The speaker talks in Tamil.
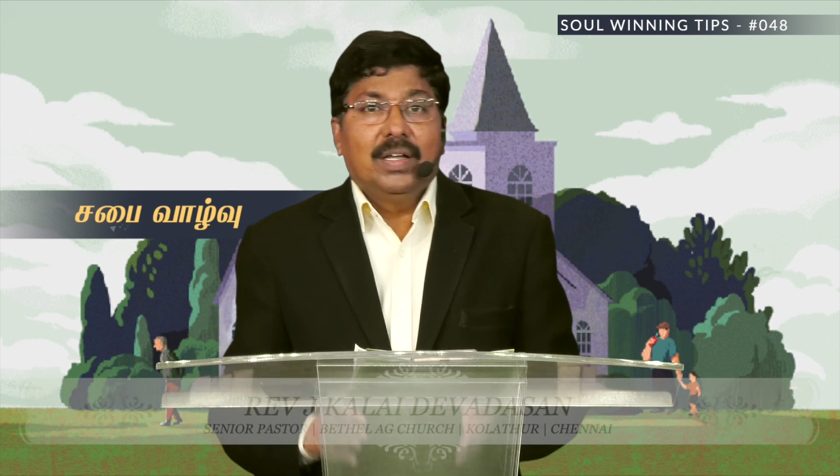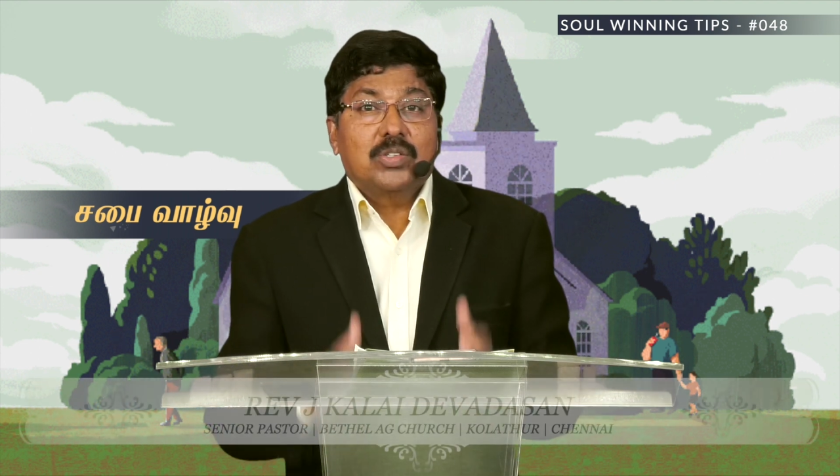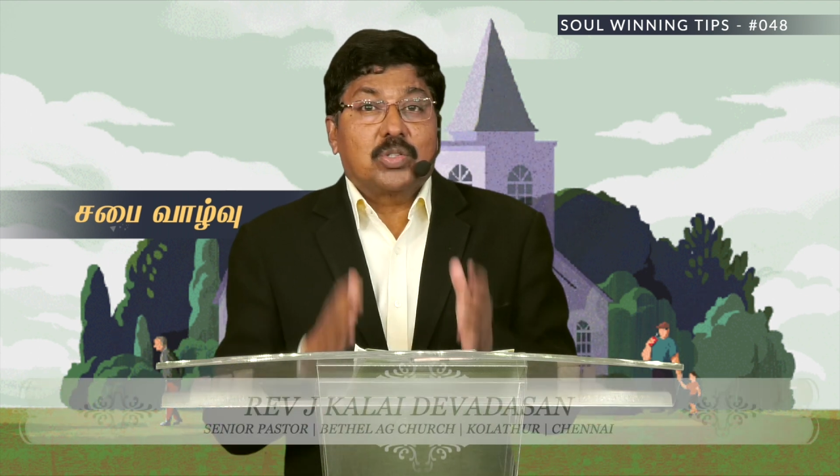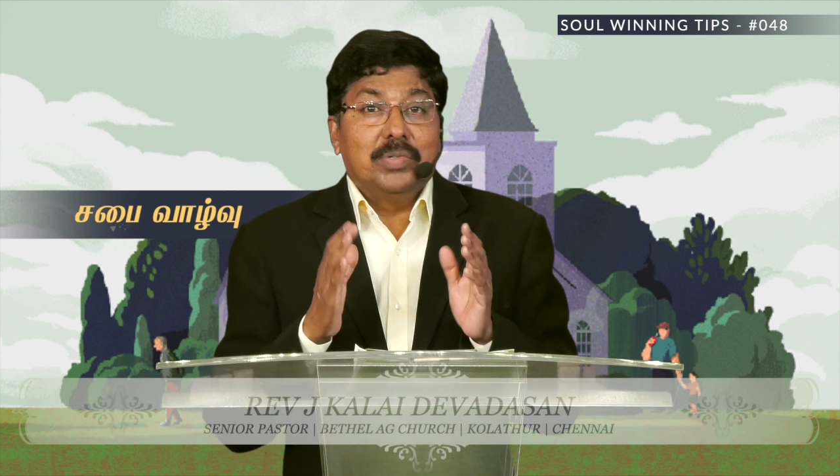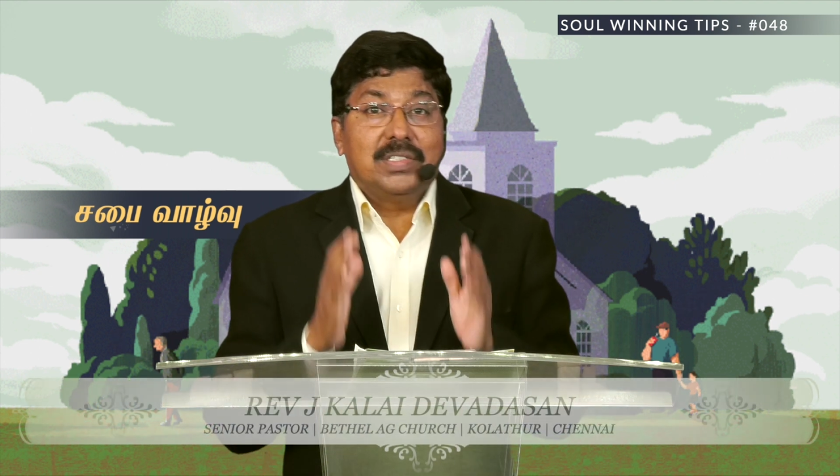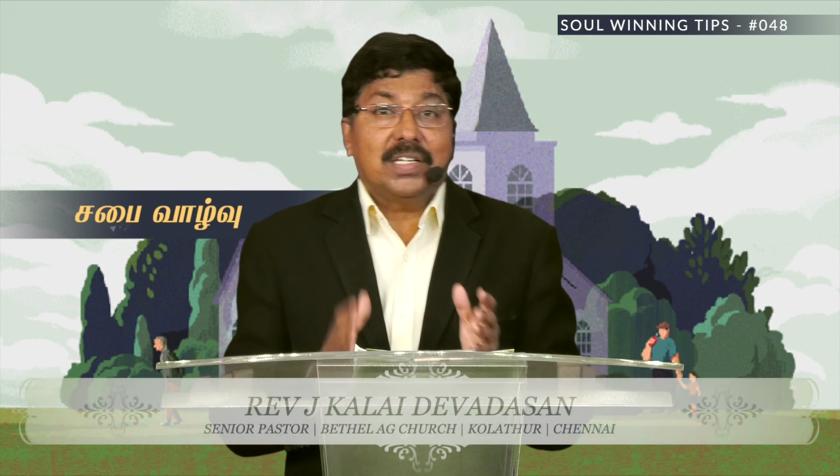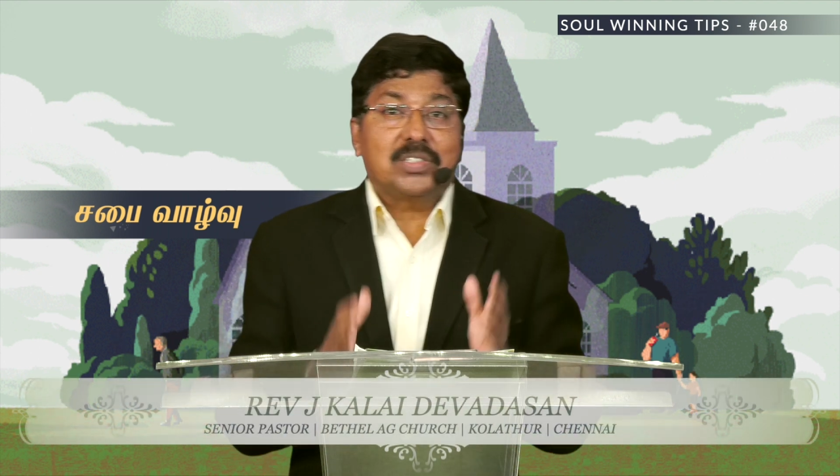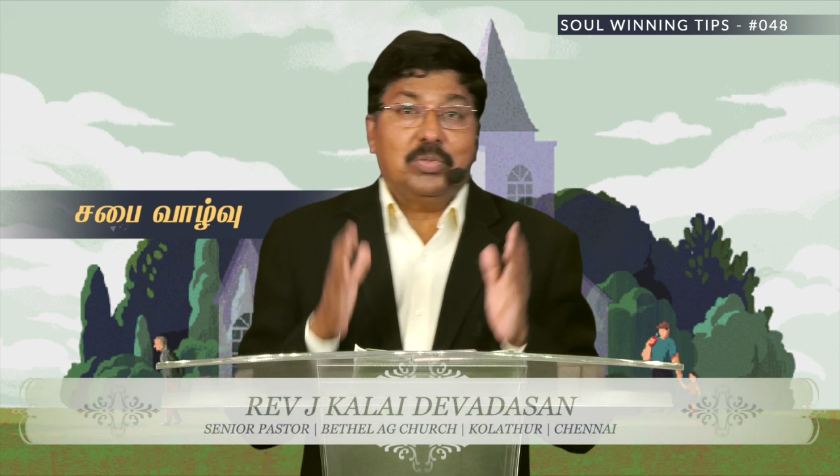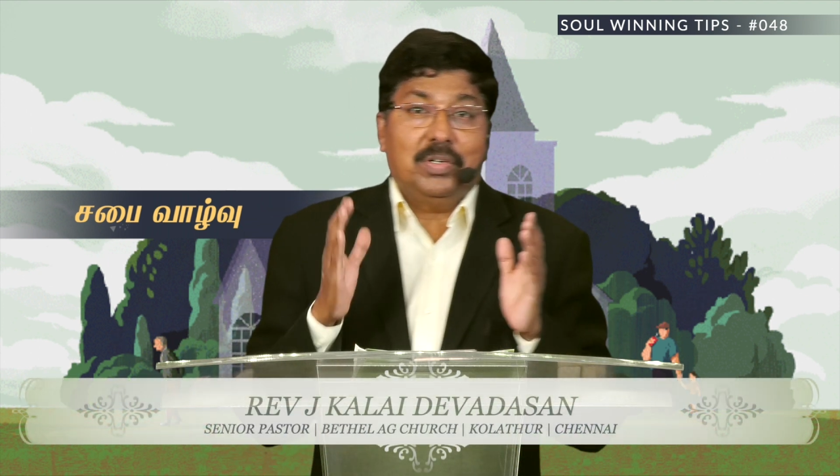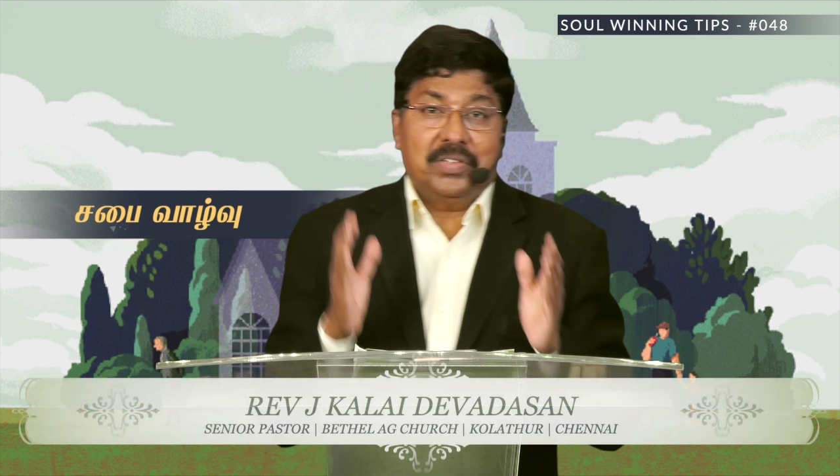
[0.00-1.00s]

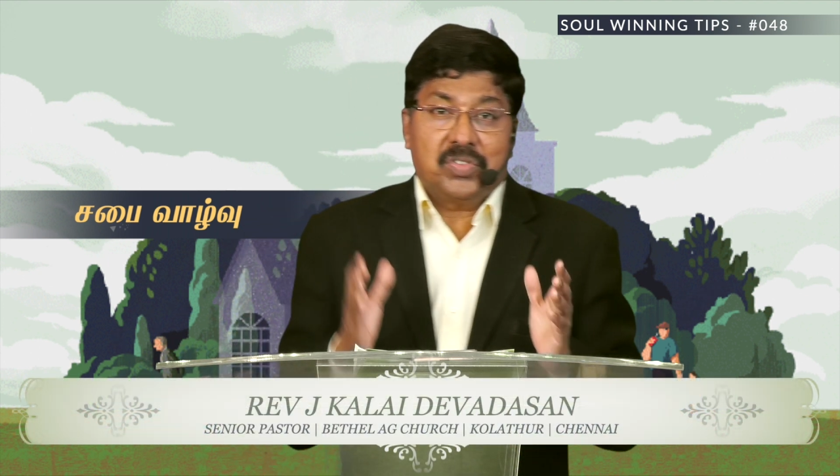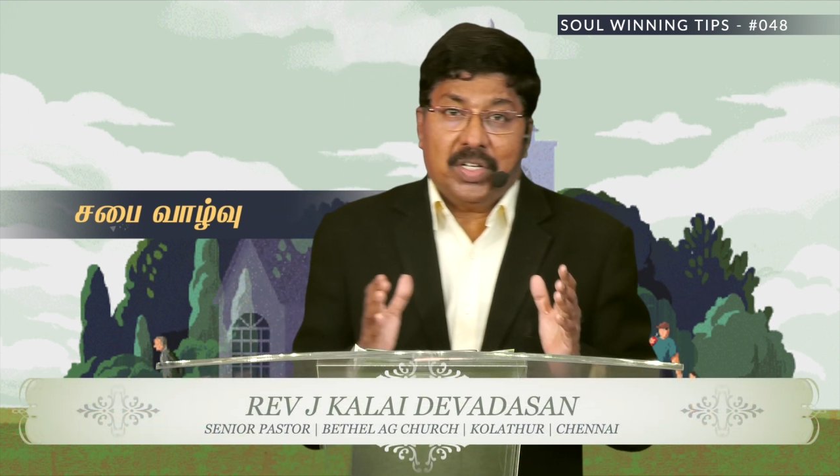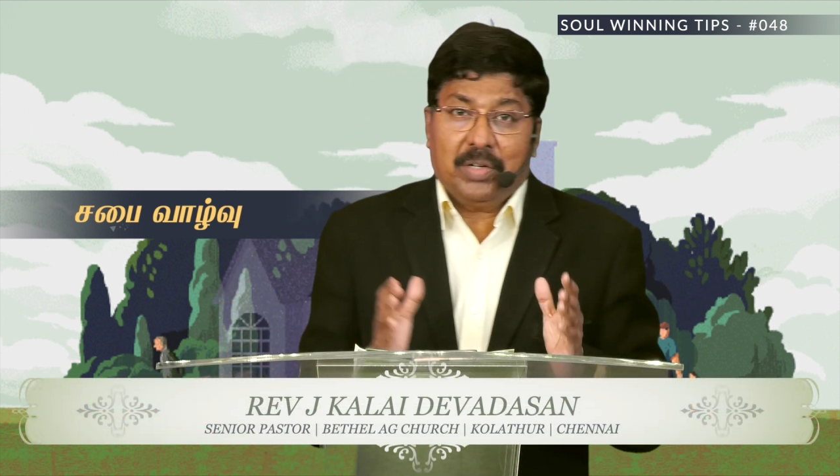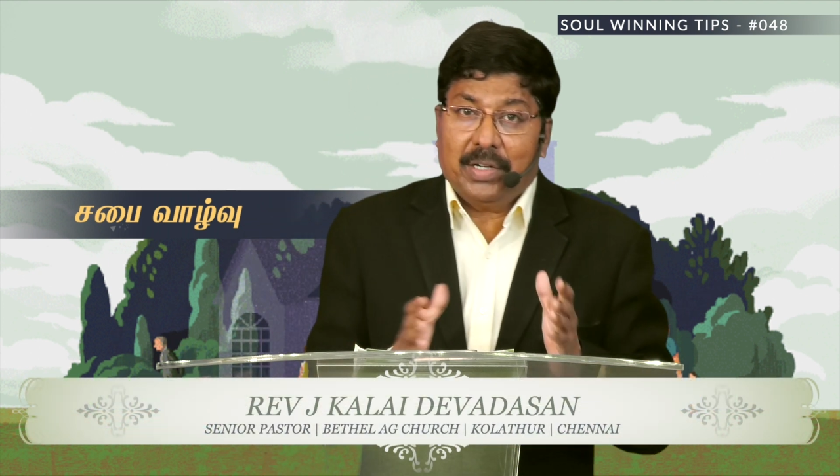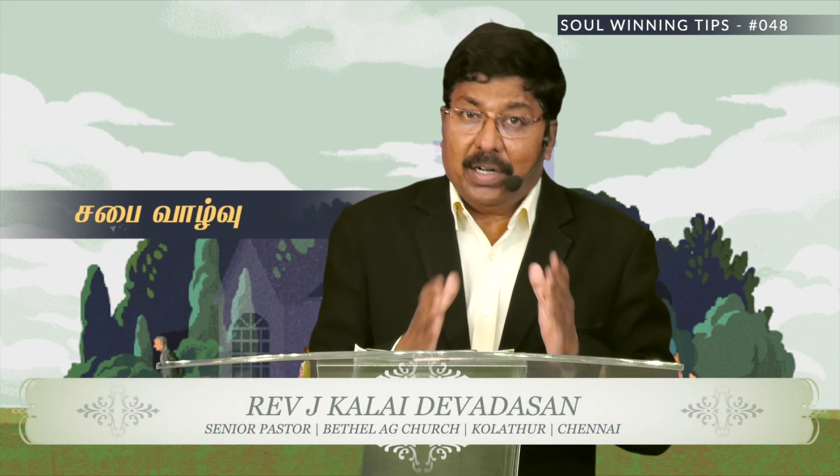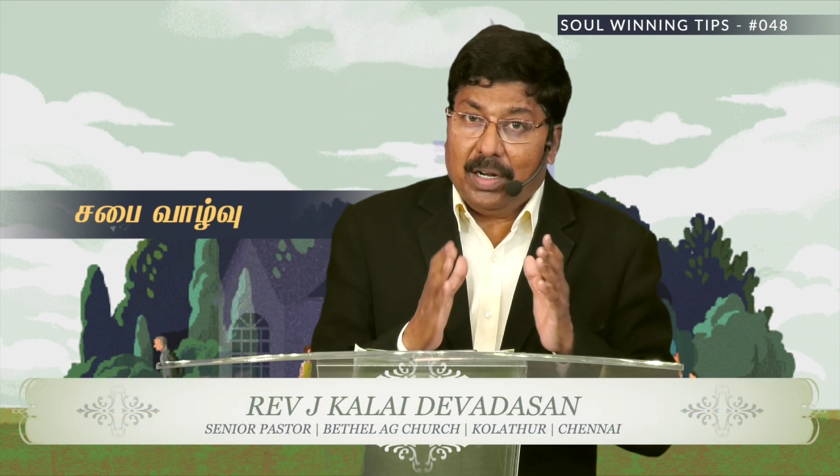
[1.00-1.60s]
சுவிசேஷ ஊழியம் செய்கிறவங்க